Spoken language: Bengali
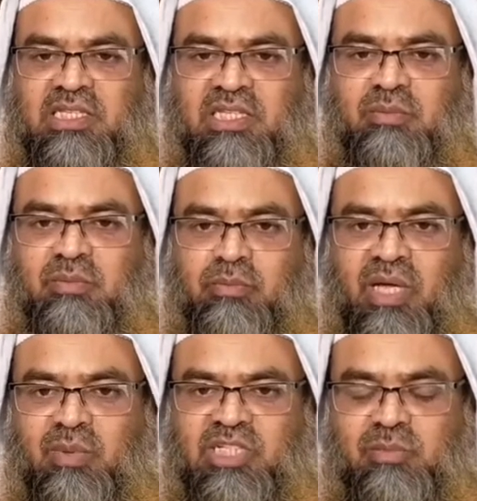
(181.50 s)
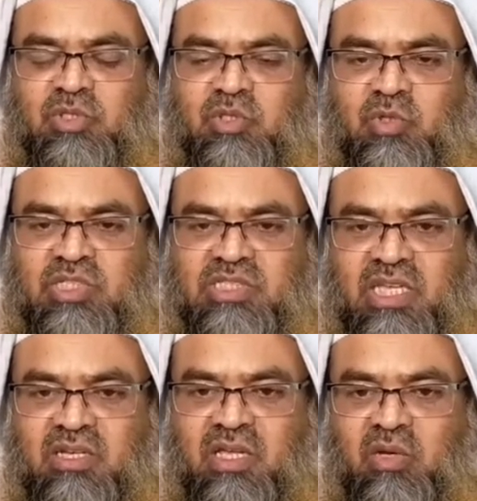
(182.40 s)
তিনি বারবার সাব্যস্ত করেছেন
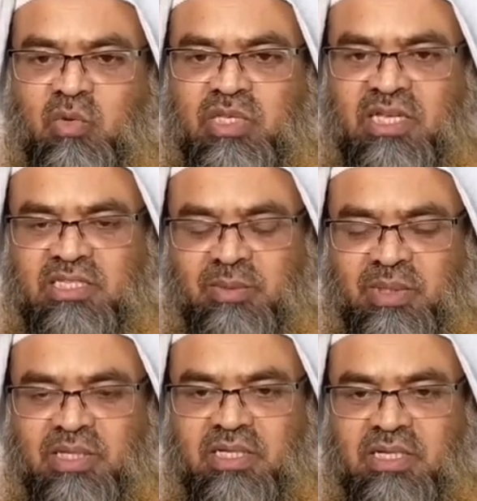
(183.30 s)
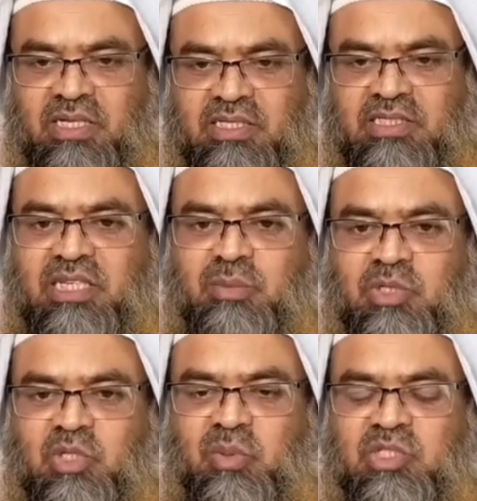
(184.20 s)
তার হুনিয়া কিতাবে যেটা
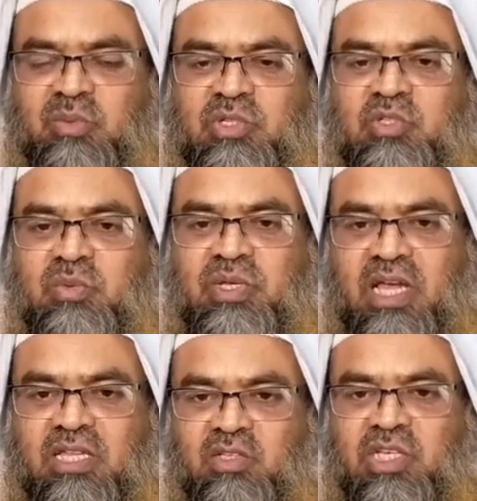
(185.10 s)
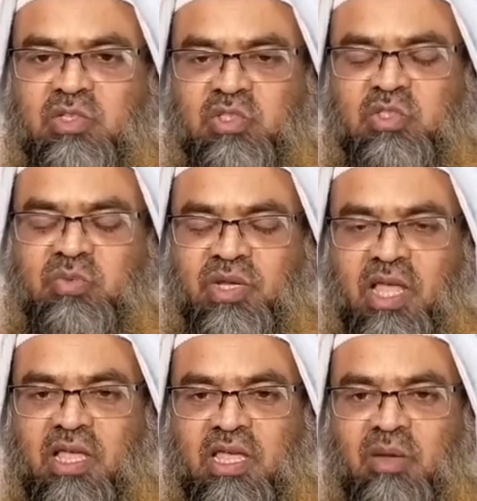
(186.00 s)
বর্তমান সময়ে সুফিরা তথাগত সুফিরা
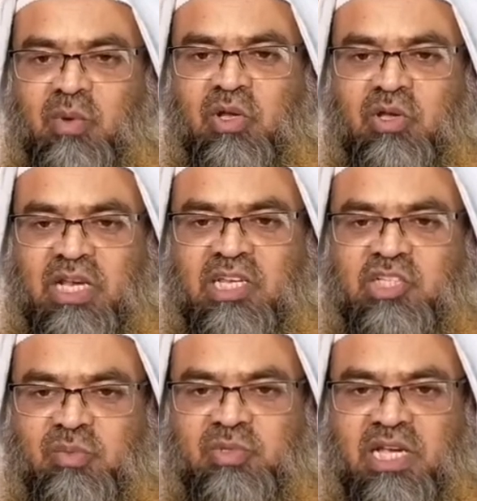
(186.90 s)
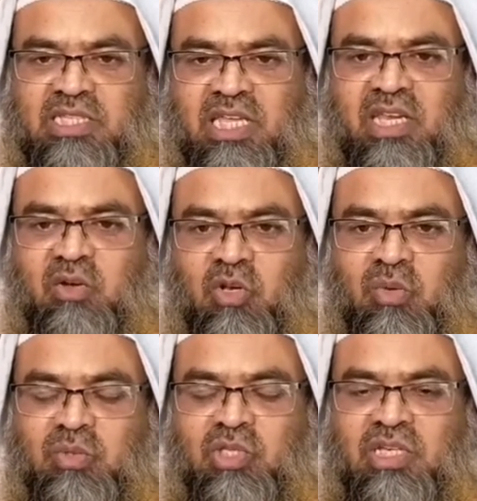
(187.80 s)
মনে করেন আল্লাহ সব জায়গায় আল্লাহ কলমের
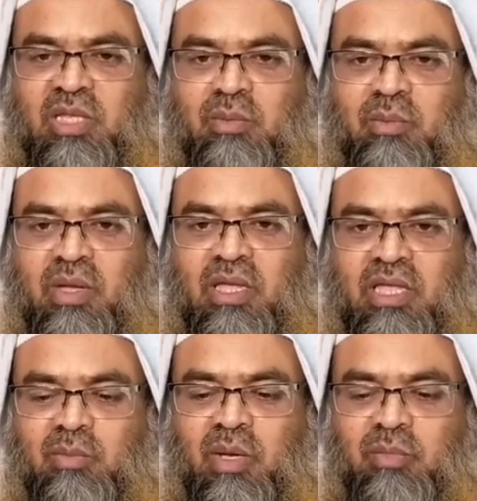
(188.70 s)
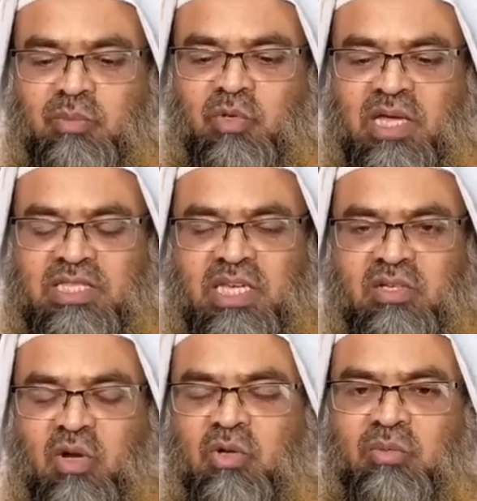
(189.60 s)
ভিতরে এটা ইমাম ইমাম আব্দুল জিয়ানি
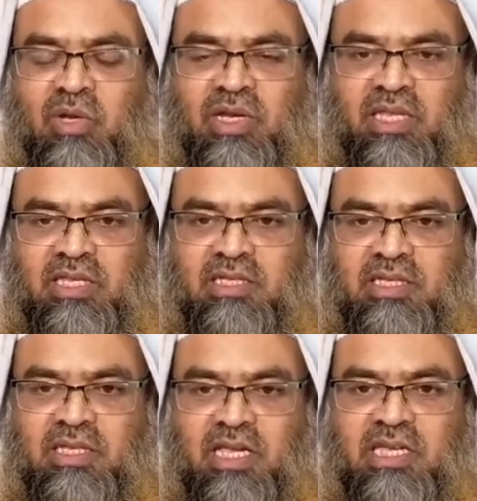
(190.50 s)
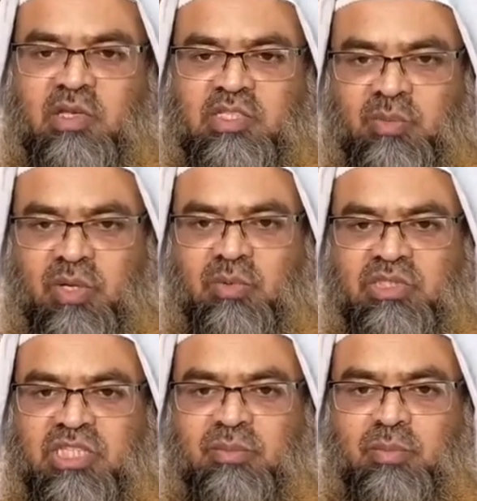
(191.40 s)
কখনো বলেন নাই এটা হচ্ছে
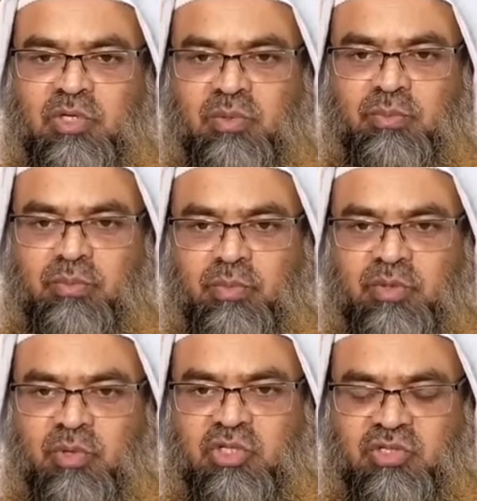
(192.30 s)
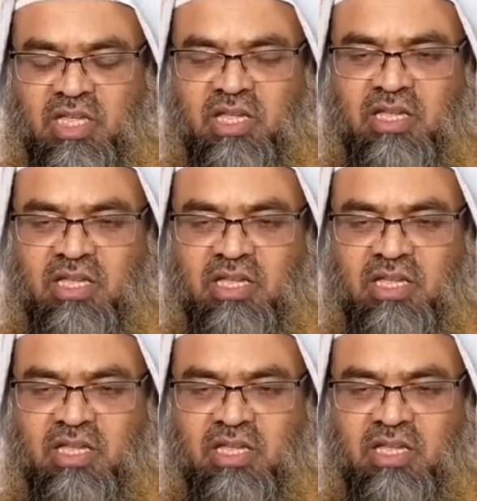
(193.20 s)
পরবর্তীদের পদভ্রষ্টতা